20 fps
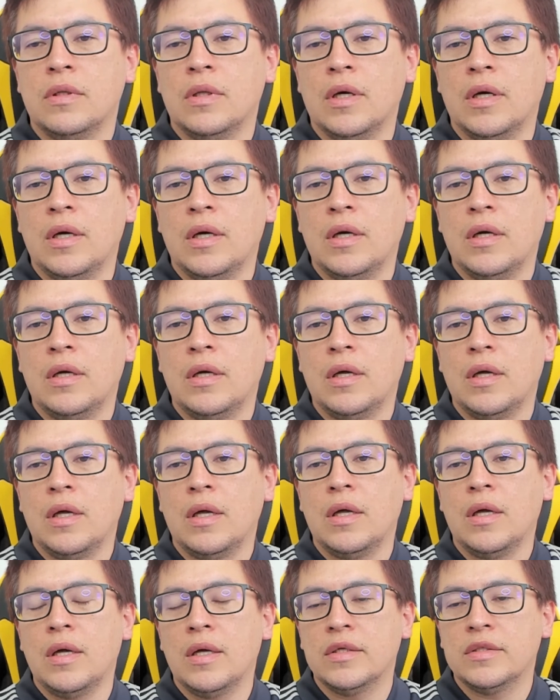né?
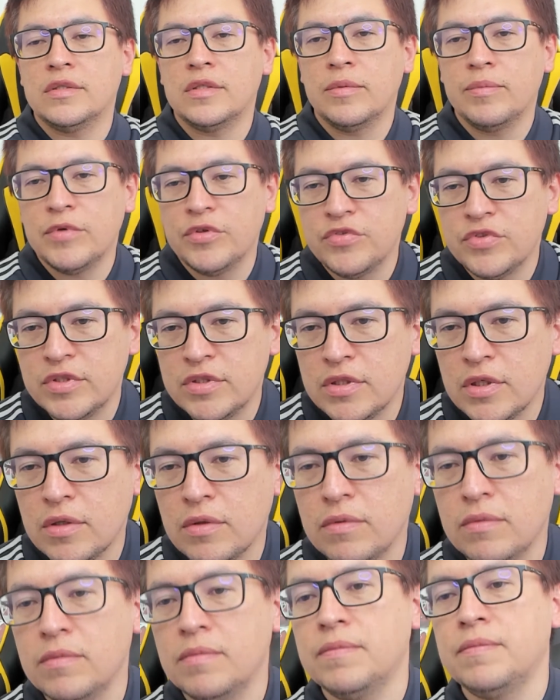Essa é a minha
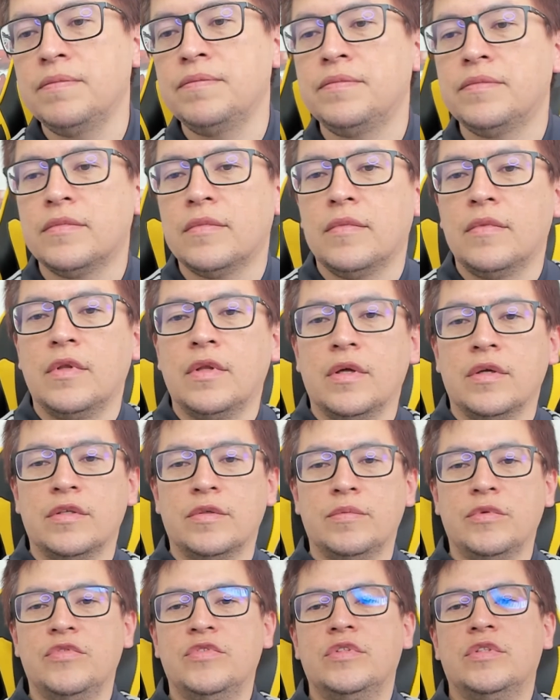visão, né?
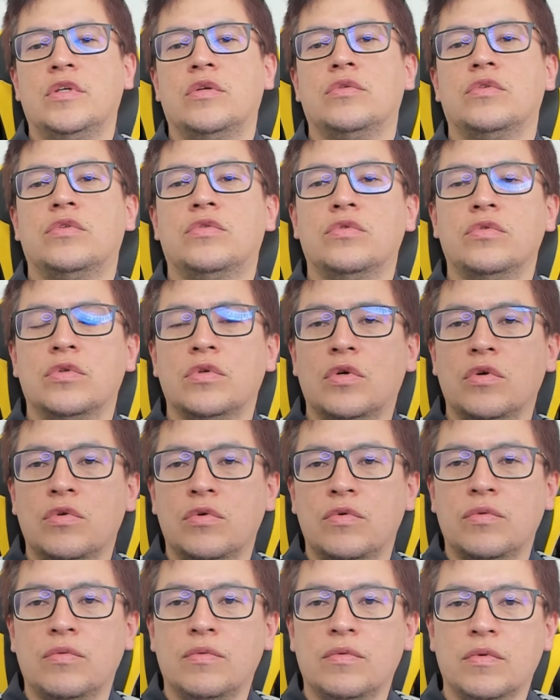essa é a minha visão. Tudo que
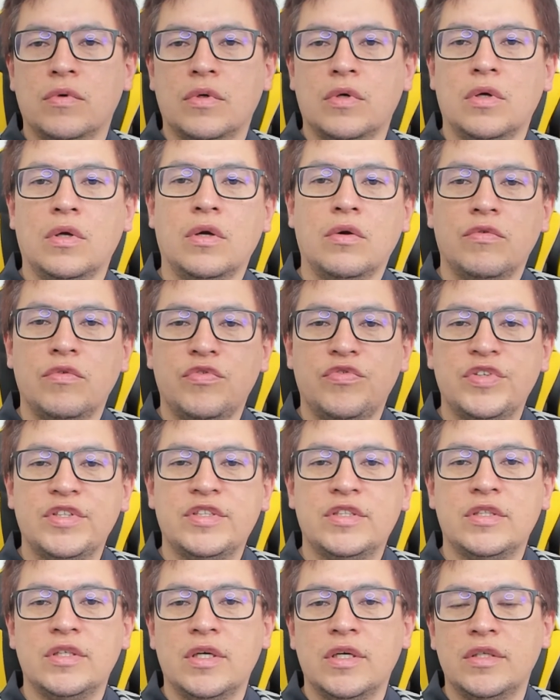eu que eu
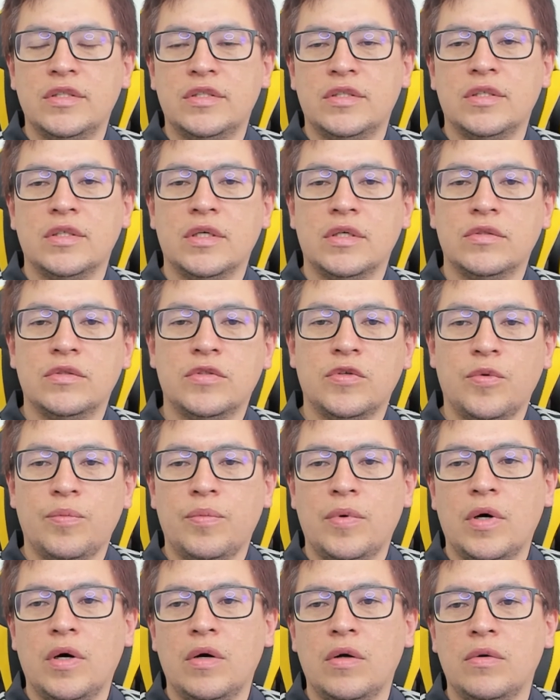vivenciei esse ano em São
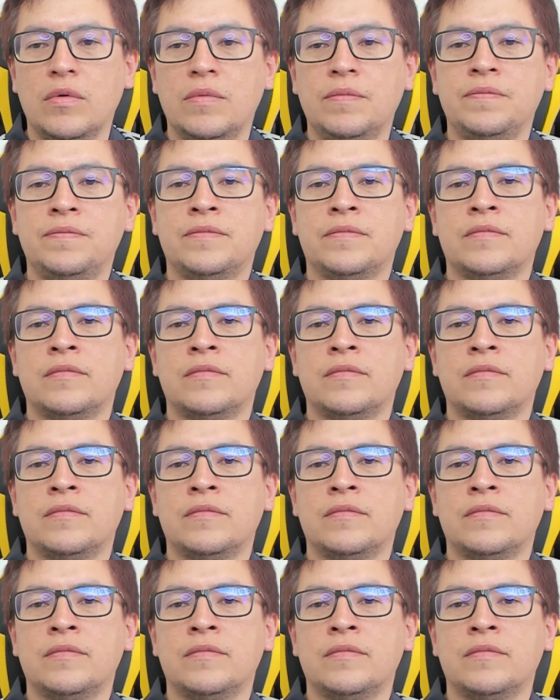Paulo,